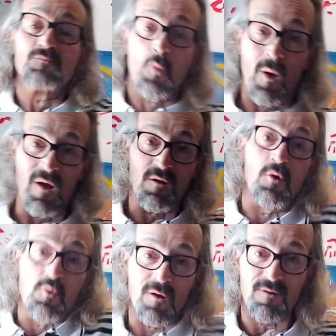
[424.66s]
questo
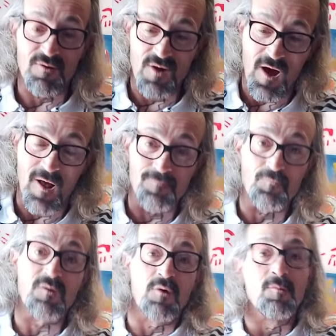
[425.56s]
lo devo assaggiare,
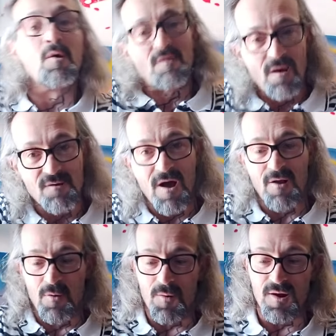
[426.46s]
ma come l'ho
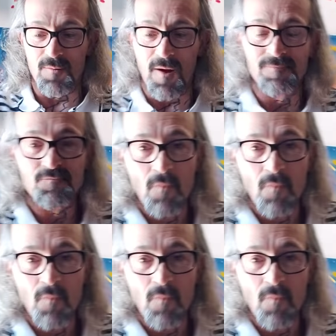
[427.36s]
assaggiato prima,